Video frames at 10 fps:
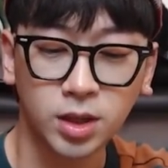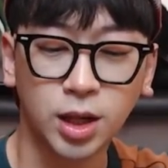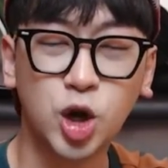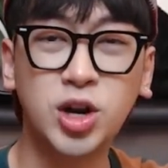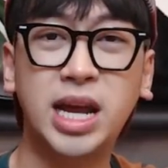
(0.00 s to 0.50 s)

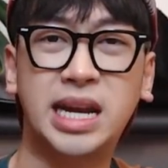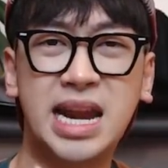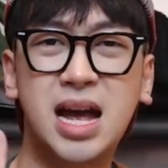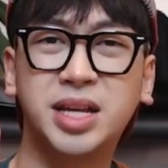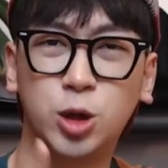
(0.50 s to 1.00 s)
con này
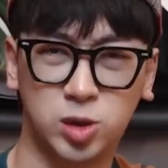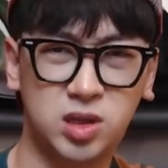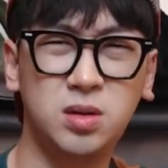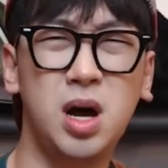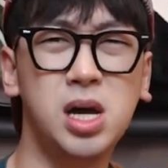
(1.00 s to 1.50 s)
đang nhiều
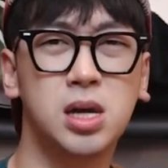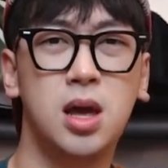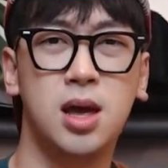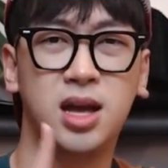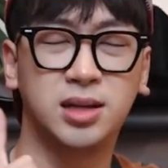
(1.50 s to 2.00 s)
sữa
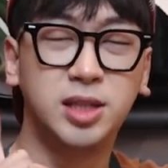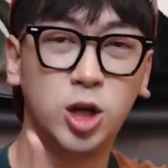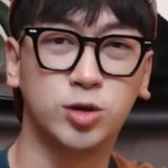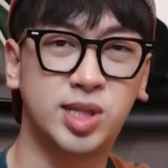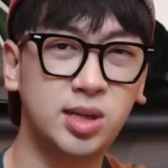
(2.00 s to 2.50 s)

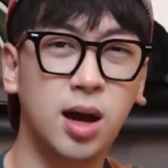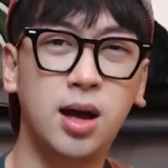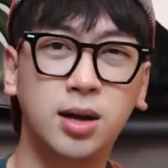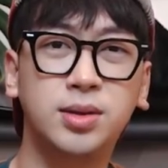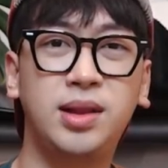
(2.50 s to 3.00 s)
nhiều sữa
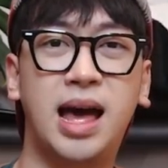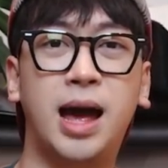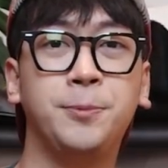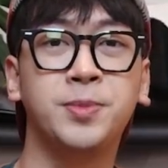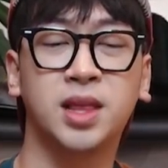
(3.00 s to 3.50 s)
hơn là